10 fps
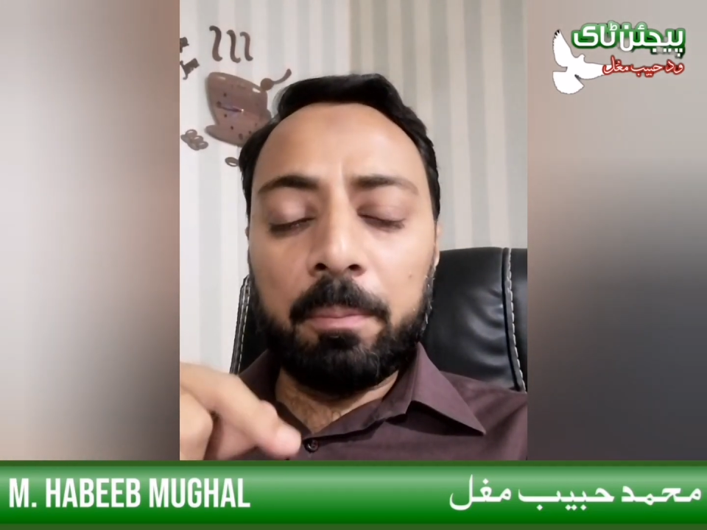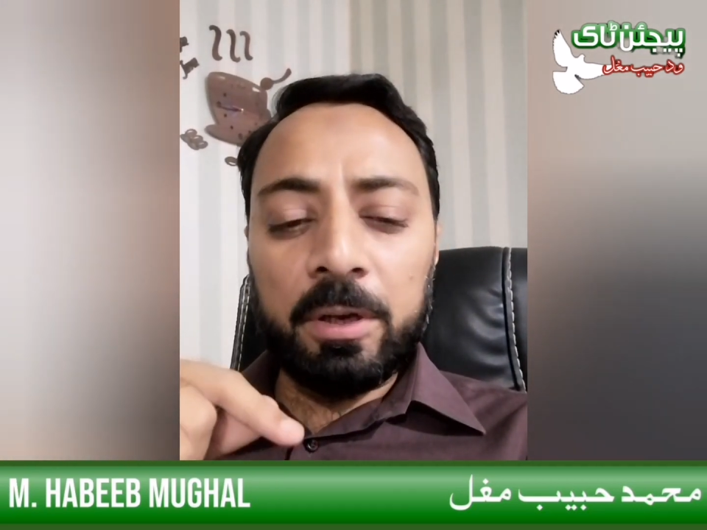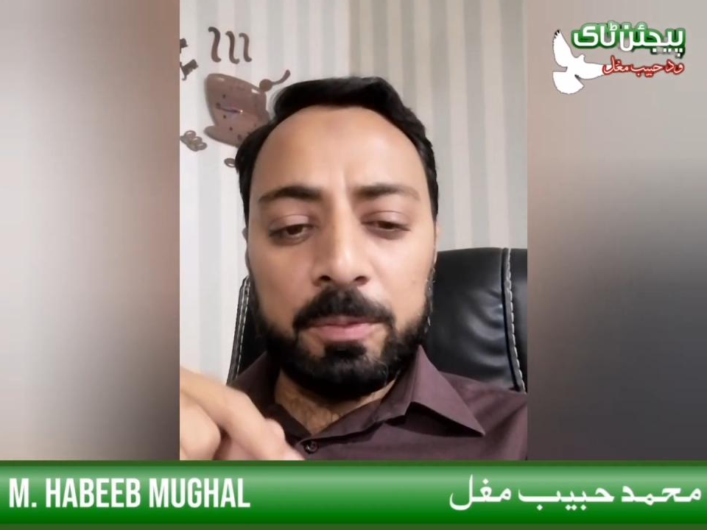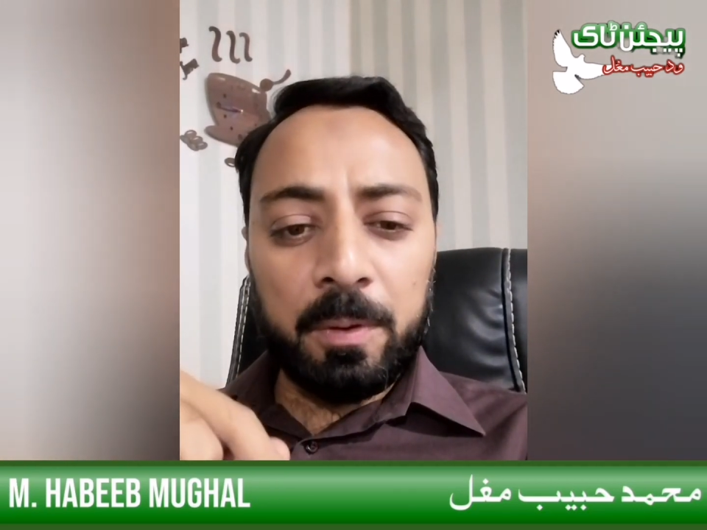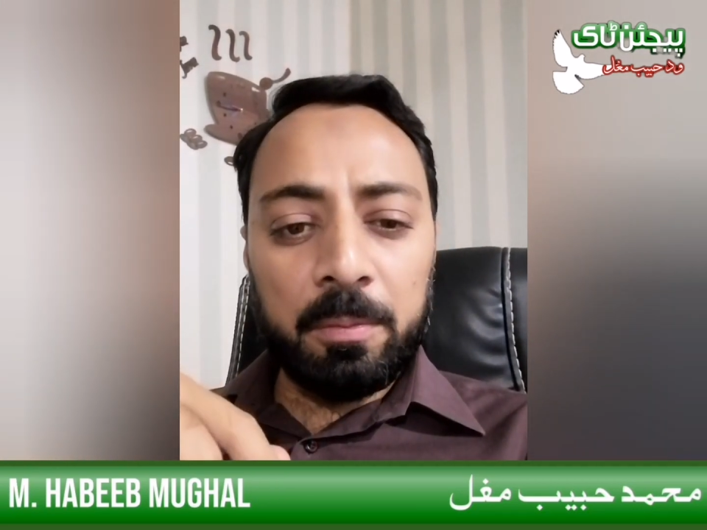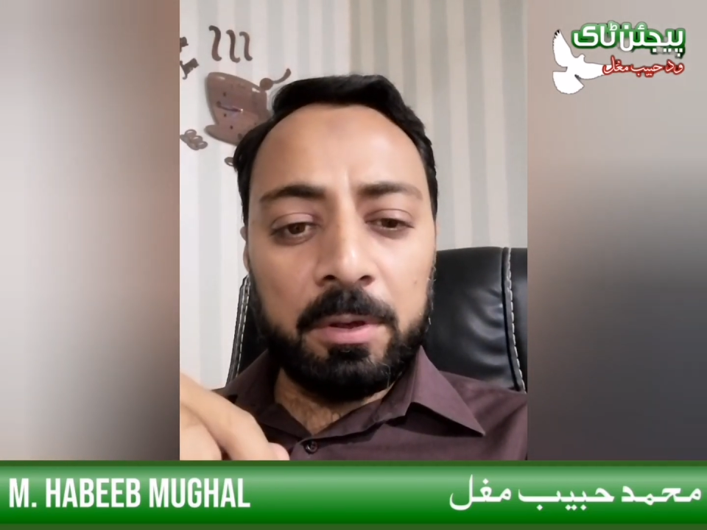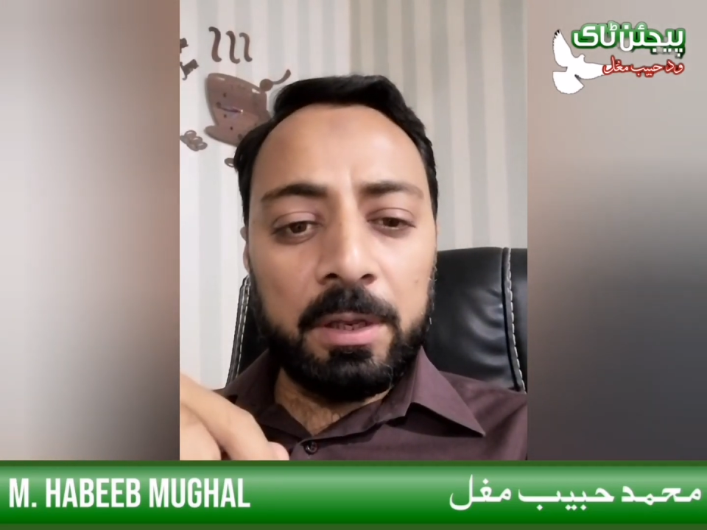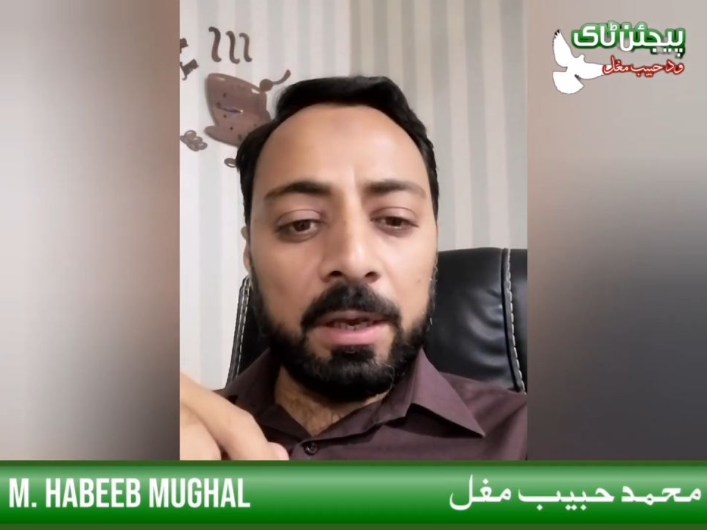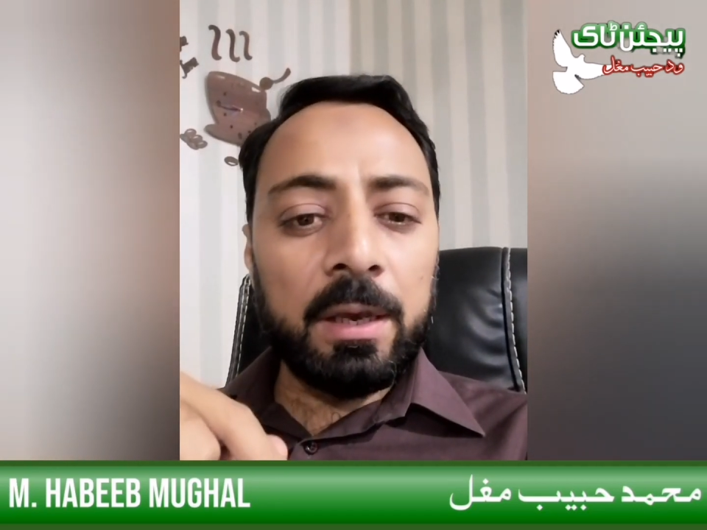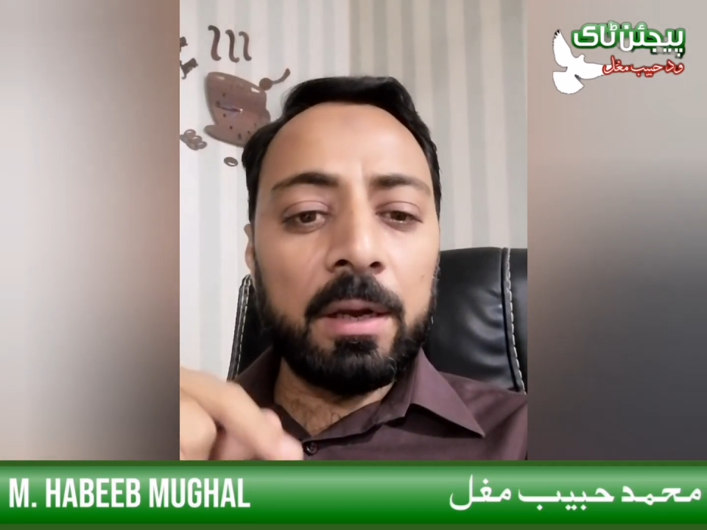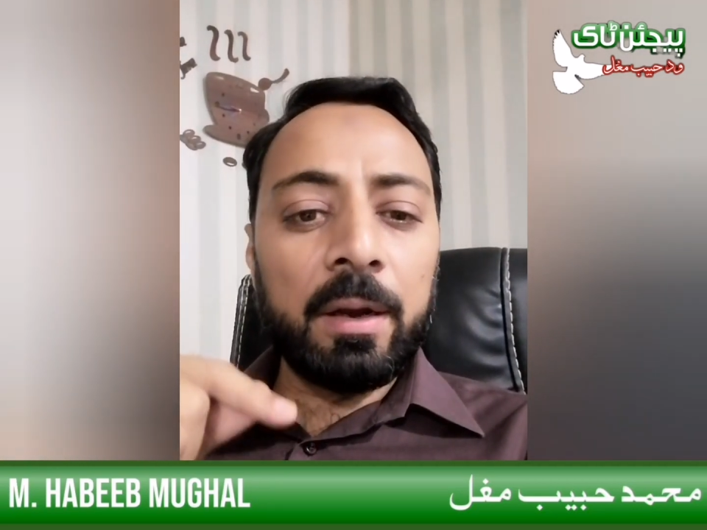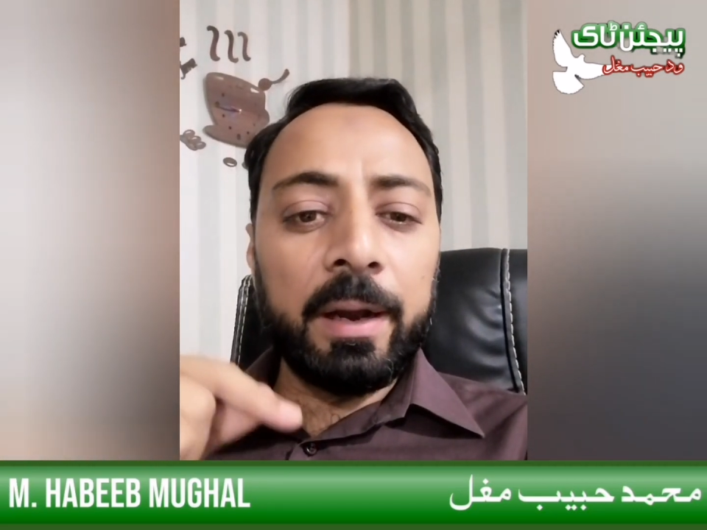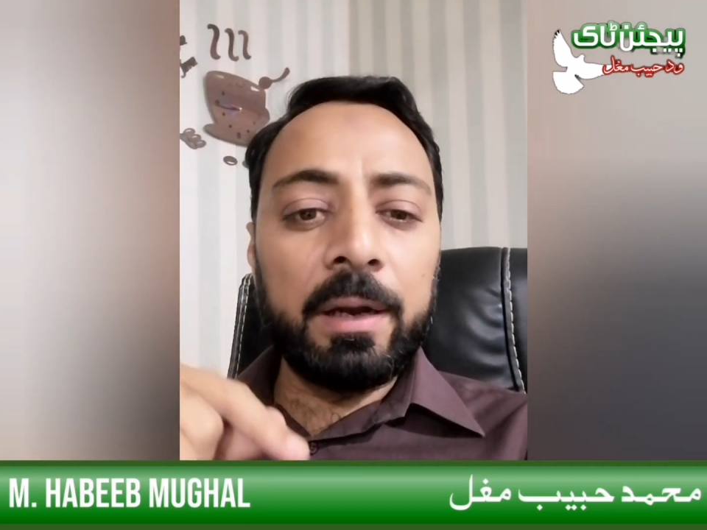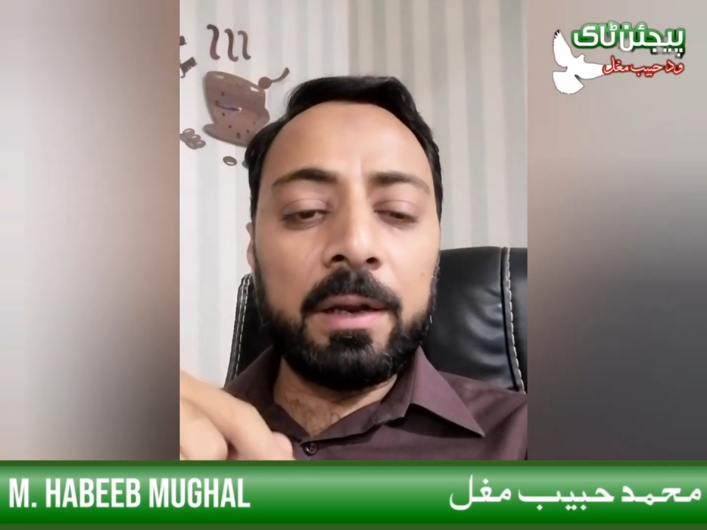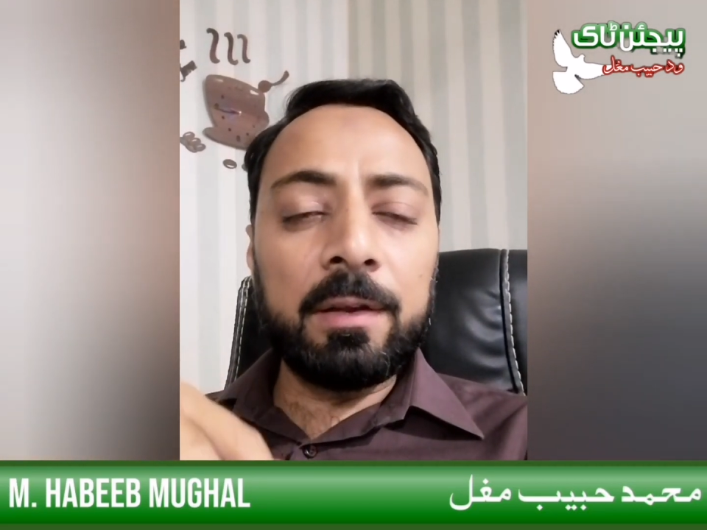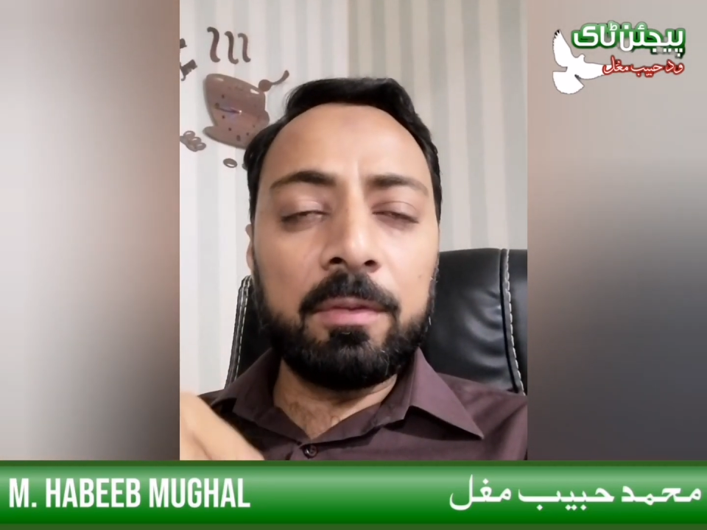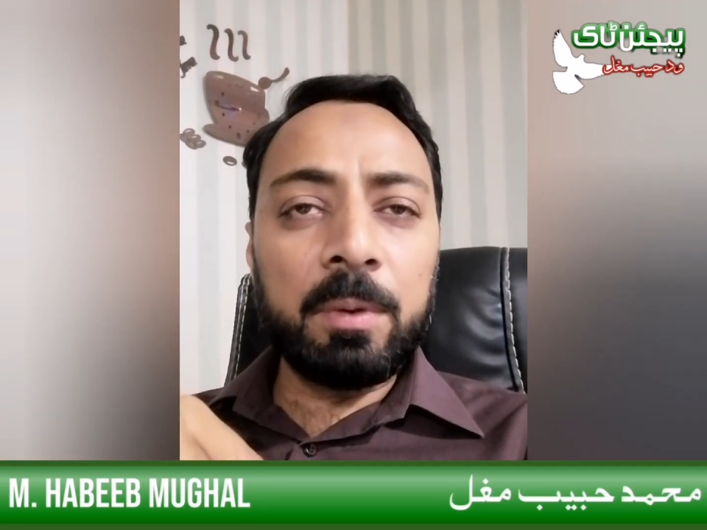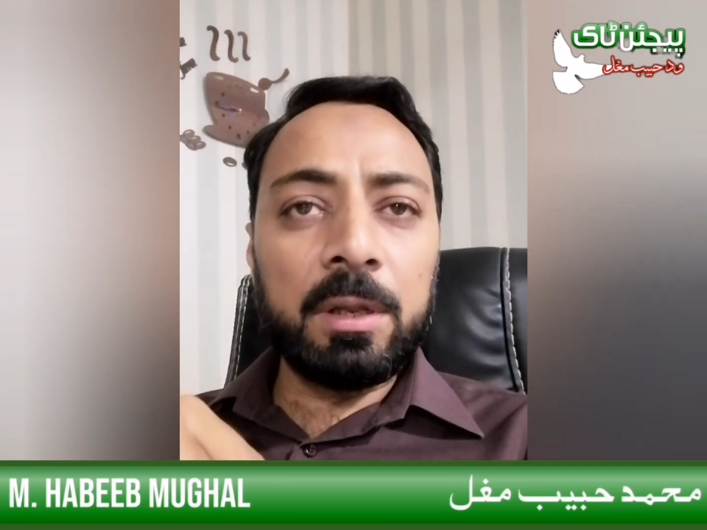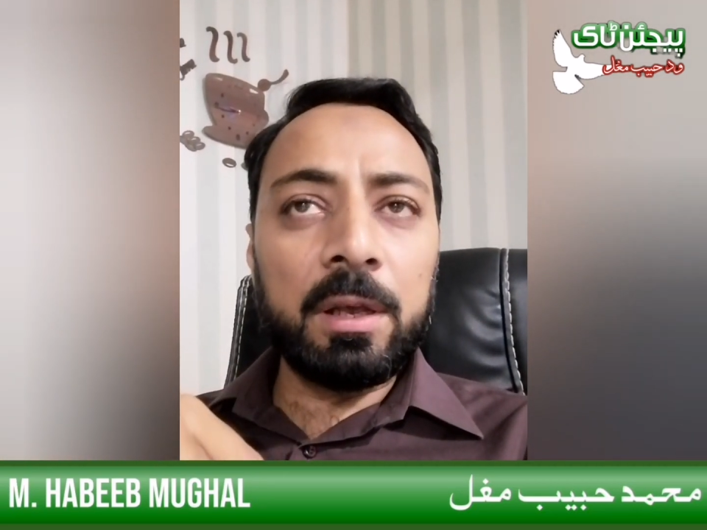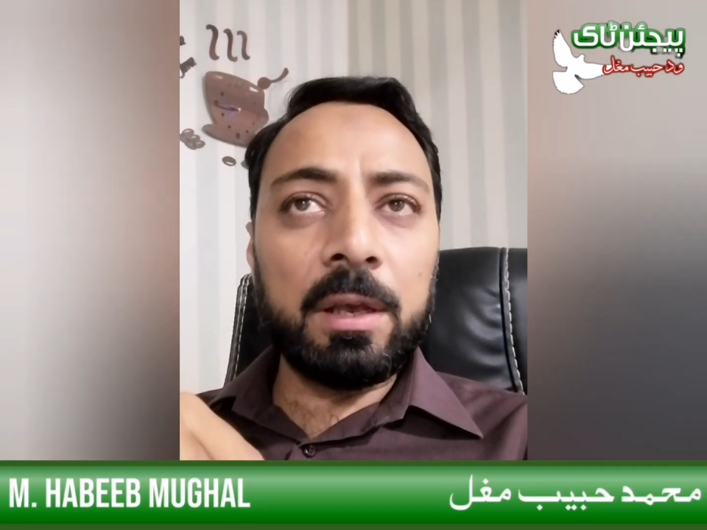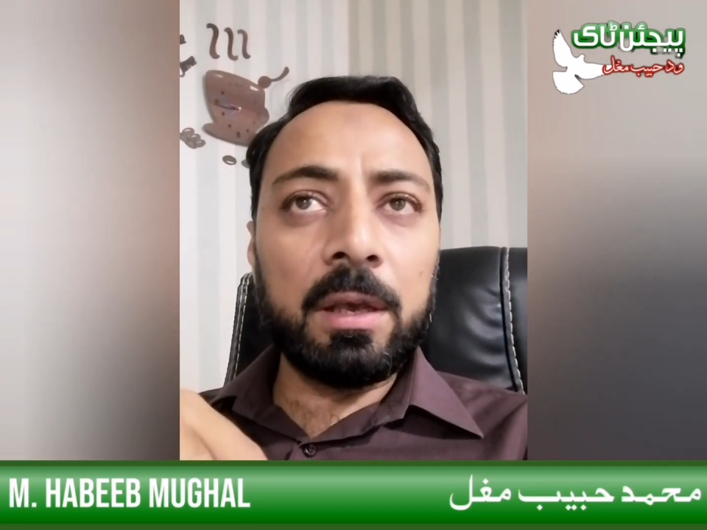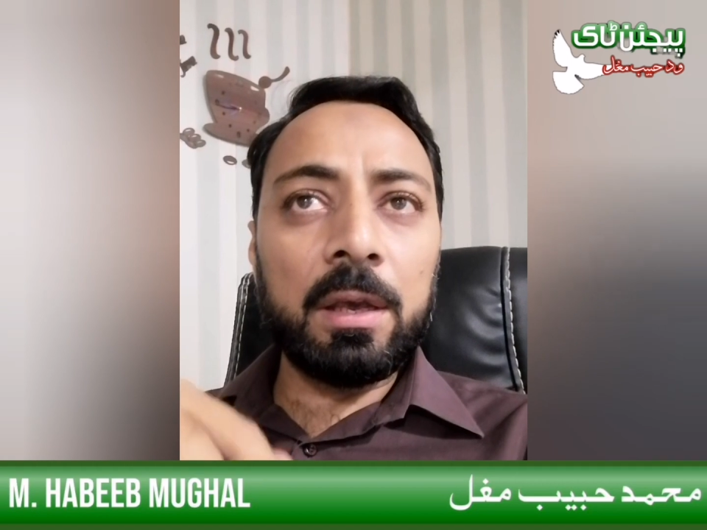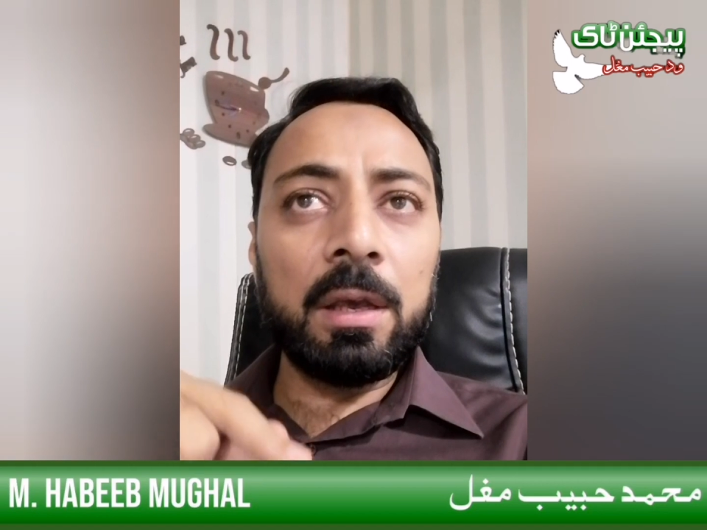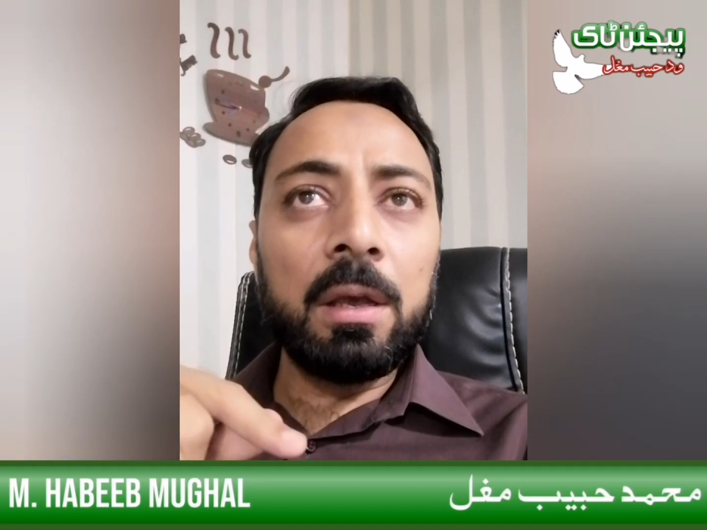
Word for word: बचपन में देखे नाइन्टीज़ में देखे